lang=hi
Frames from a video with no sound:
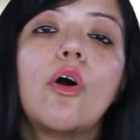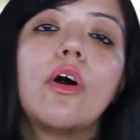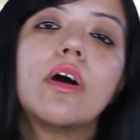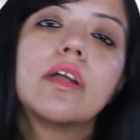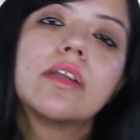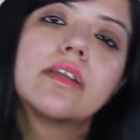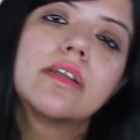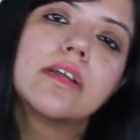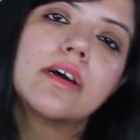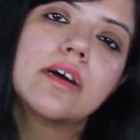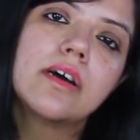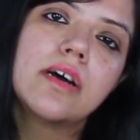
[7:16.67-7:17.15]

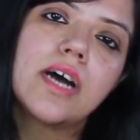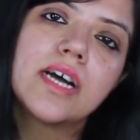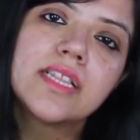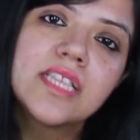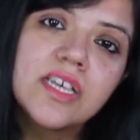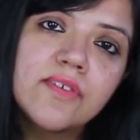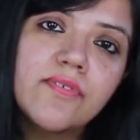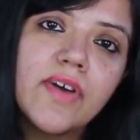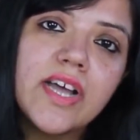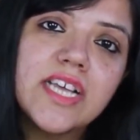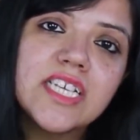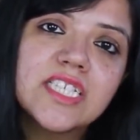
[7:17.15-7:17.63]
और
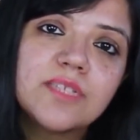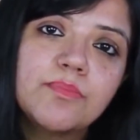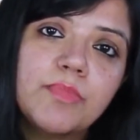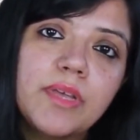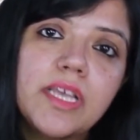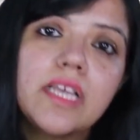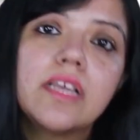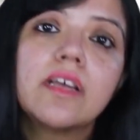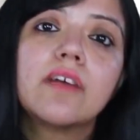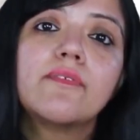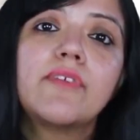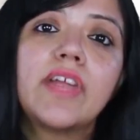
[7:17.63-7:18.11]
अदरवाइज़
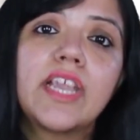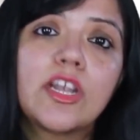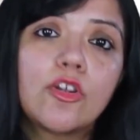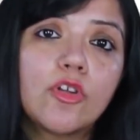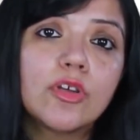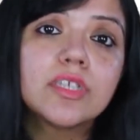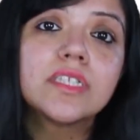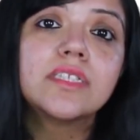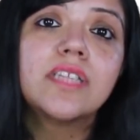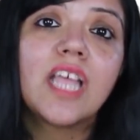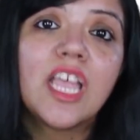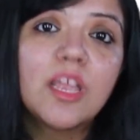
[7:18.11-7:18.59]
uh, भी
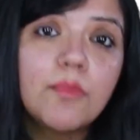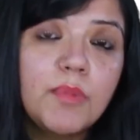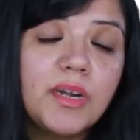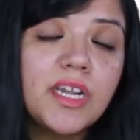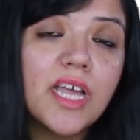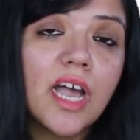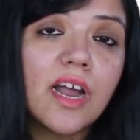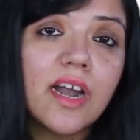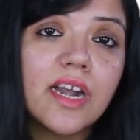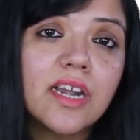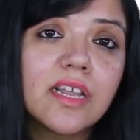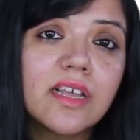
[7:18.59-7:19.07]
वेट लॉस नहीं
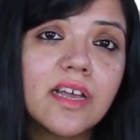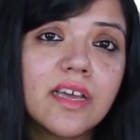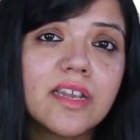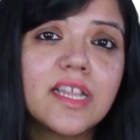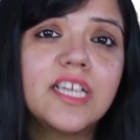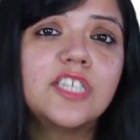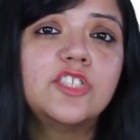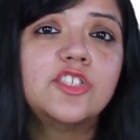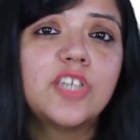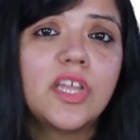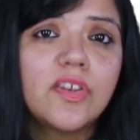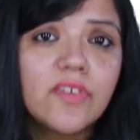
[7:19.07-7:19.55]
भी टारगेट
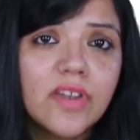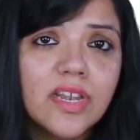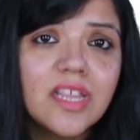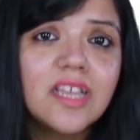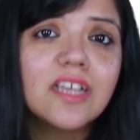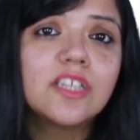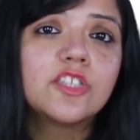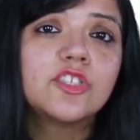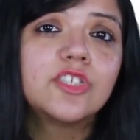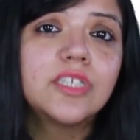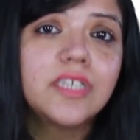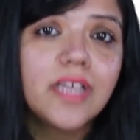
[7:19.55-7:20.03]
कर रहे
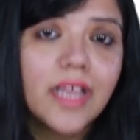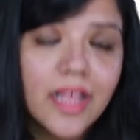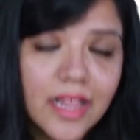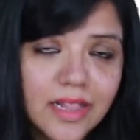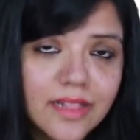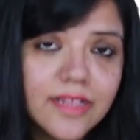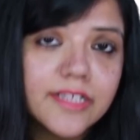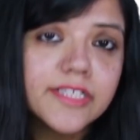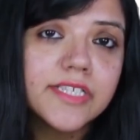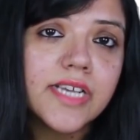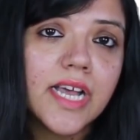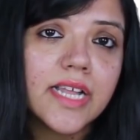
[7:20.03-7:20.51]
जनरली अच्छी
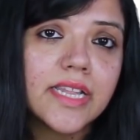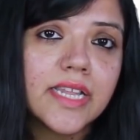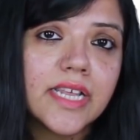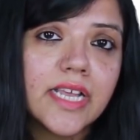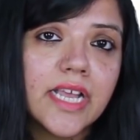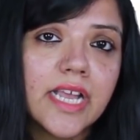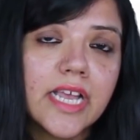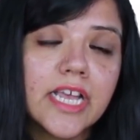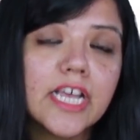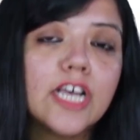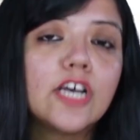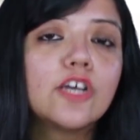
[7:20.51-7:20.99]
हेल्थ
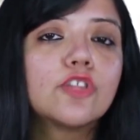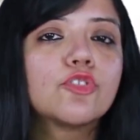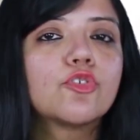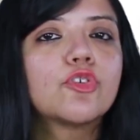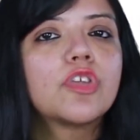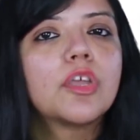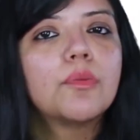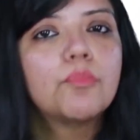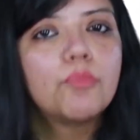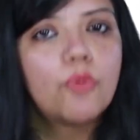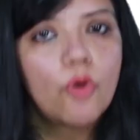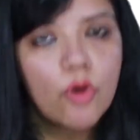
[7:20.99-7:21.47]
चाहते हैं
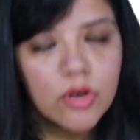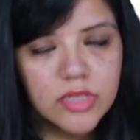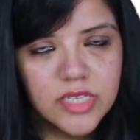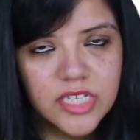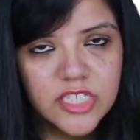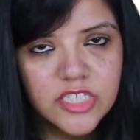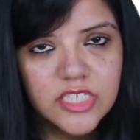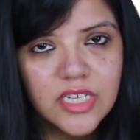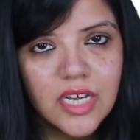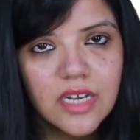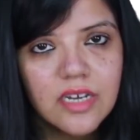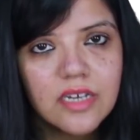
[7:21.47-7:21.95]
तो ये
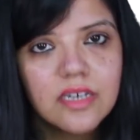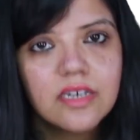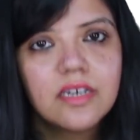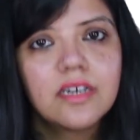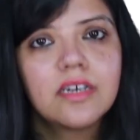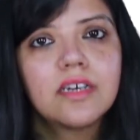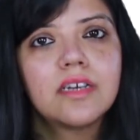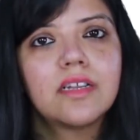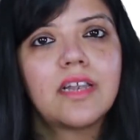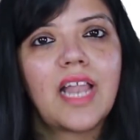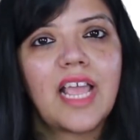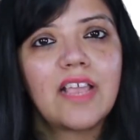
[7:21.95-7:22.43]
बहुत
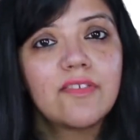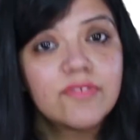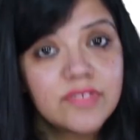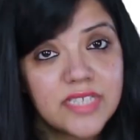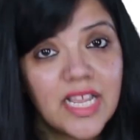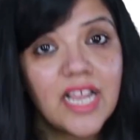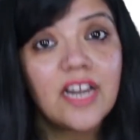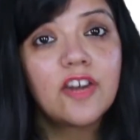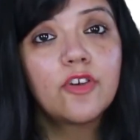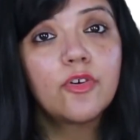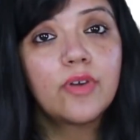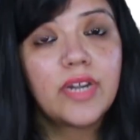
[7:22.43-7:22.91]
अच्छा
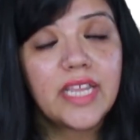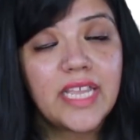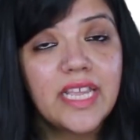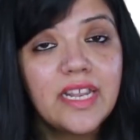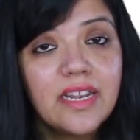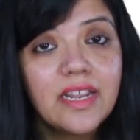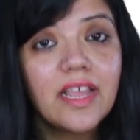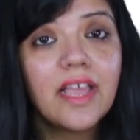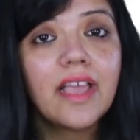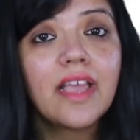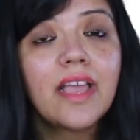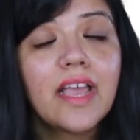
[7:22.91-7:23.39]
लाइफ स्टाइल
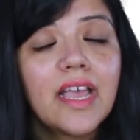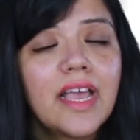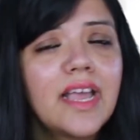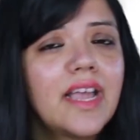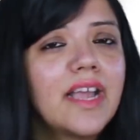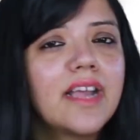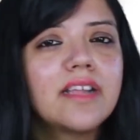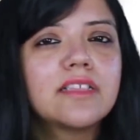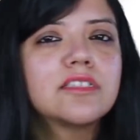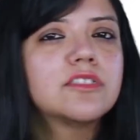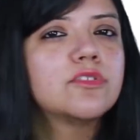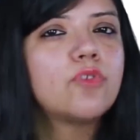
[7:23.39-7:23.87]
रूटीन है
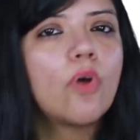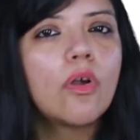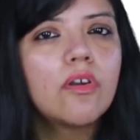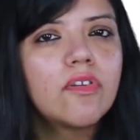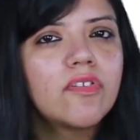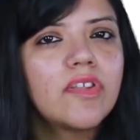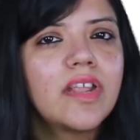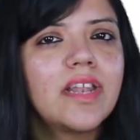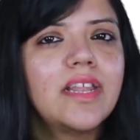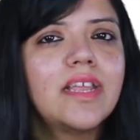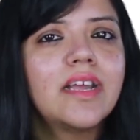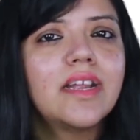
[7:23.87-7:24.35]
इट्स
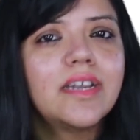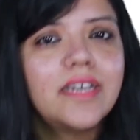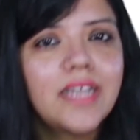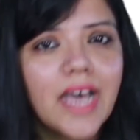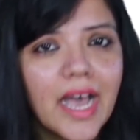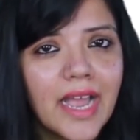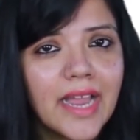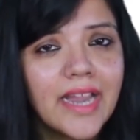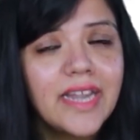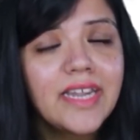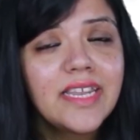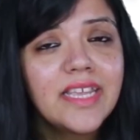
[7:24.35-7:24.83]
नॉट रियली अ
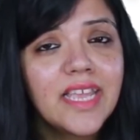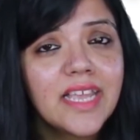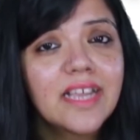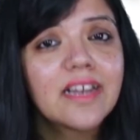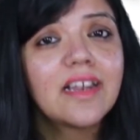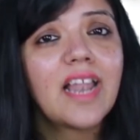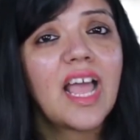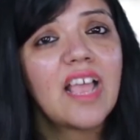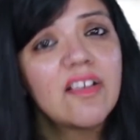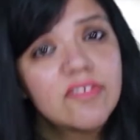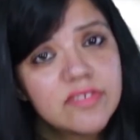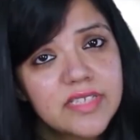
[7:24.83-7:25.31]
डाइट ये
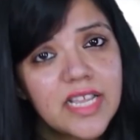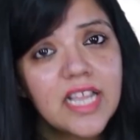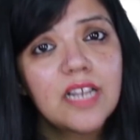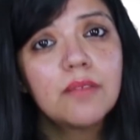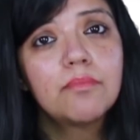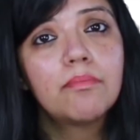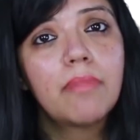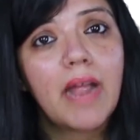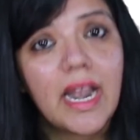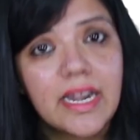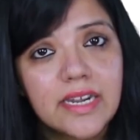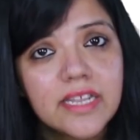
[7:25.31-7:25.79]
एक लाइफ
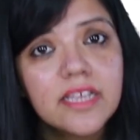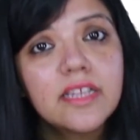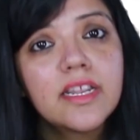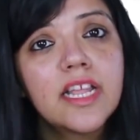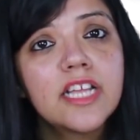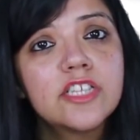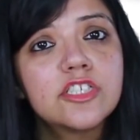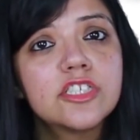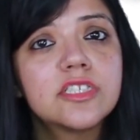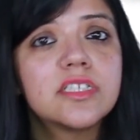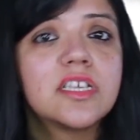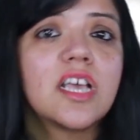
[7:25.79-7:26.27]
स्टाइल
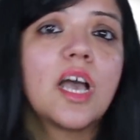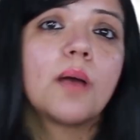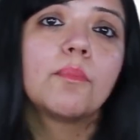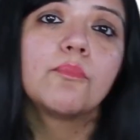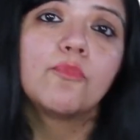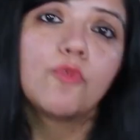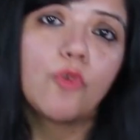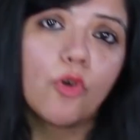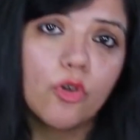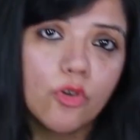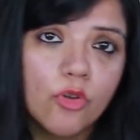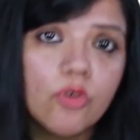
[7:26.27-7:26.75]
पैटर्न है जिसे
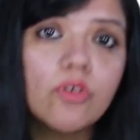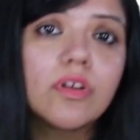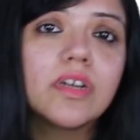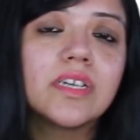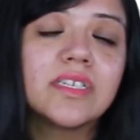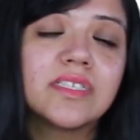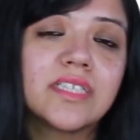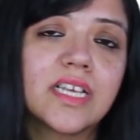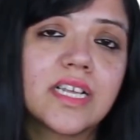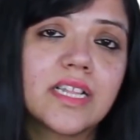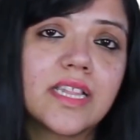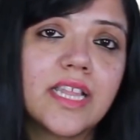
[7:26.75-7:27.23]
आप फॉलो
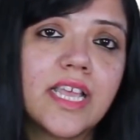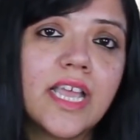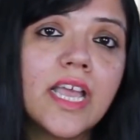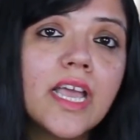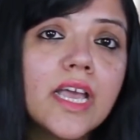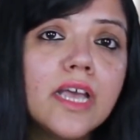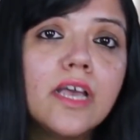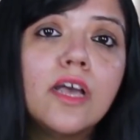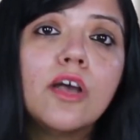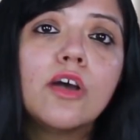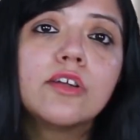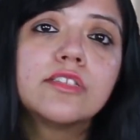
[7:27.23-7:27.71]
कर सकते
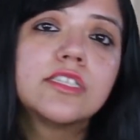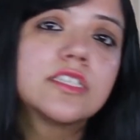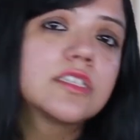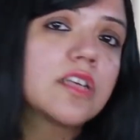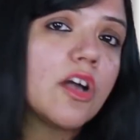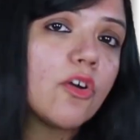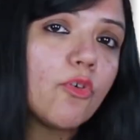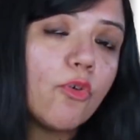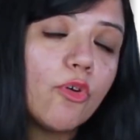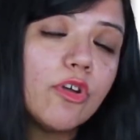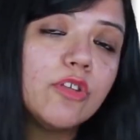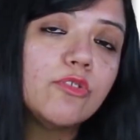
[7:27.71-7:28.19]
हैं
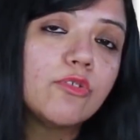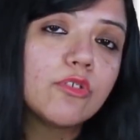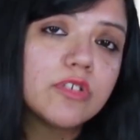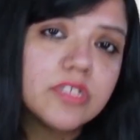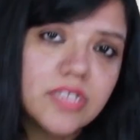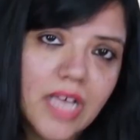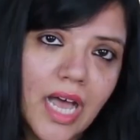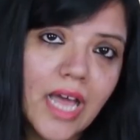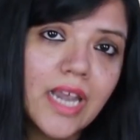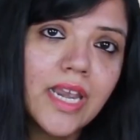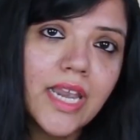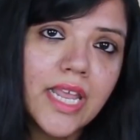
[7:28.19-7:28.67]
इसका कोई
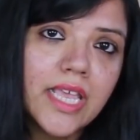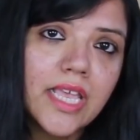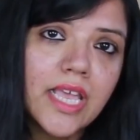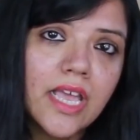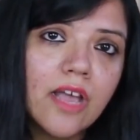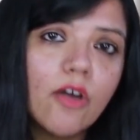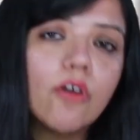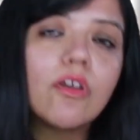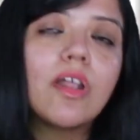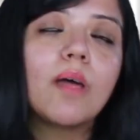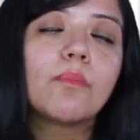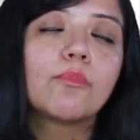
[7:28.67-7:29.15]
नुकसान
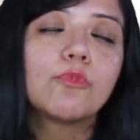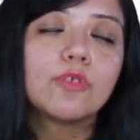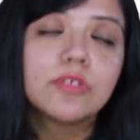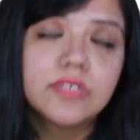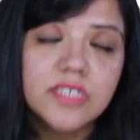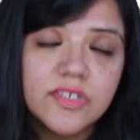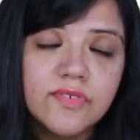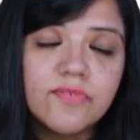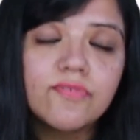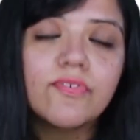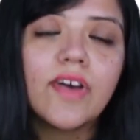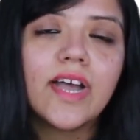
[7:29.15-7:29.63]
नहीं है और
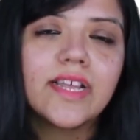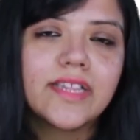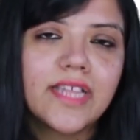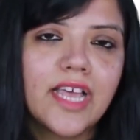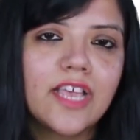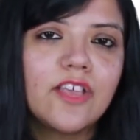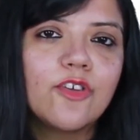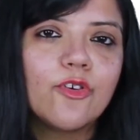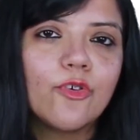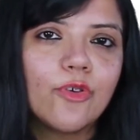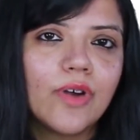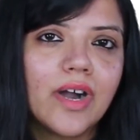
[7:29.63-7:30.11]
आपको सिर्फ
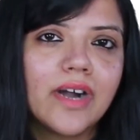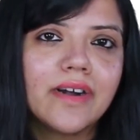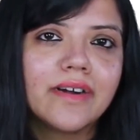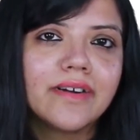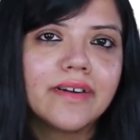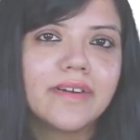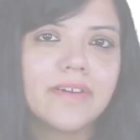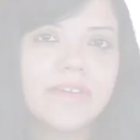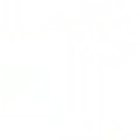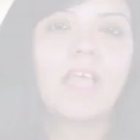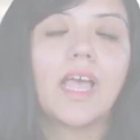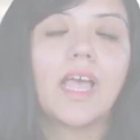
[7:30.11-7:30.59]
फ़ायदा ही होगा